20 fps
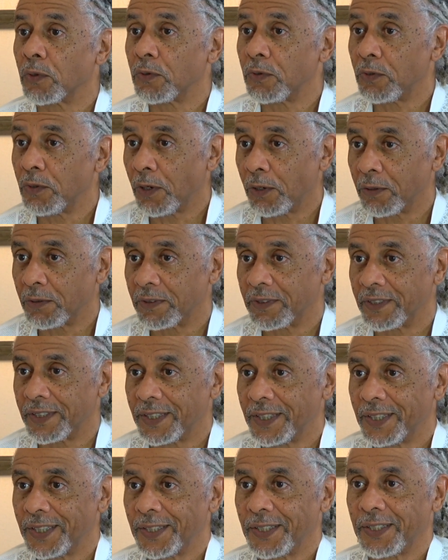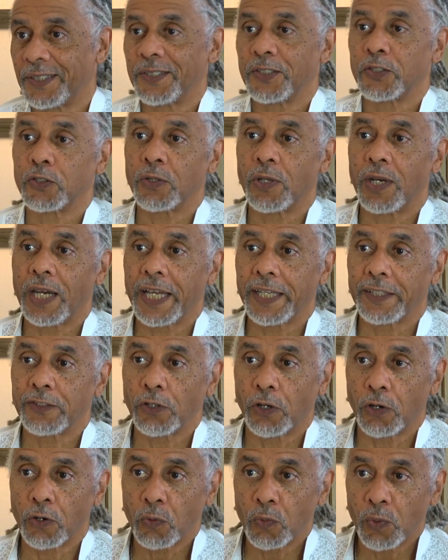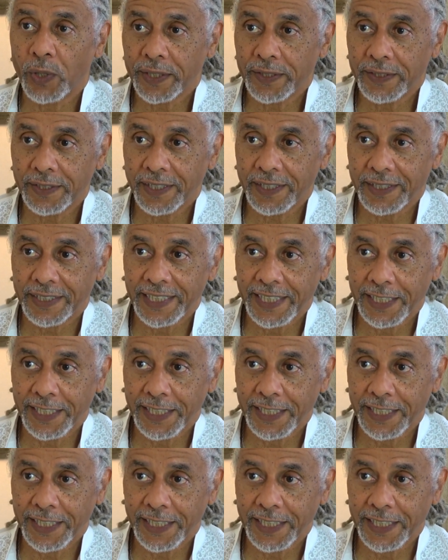Non, cela est un lointain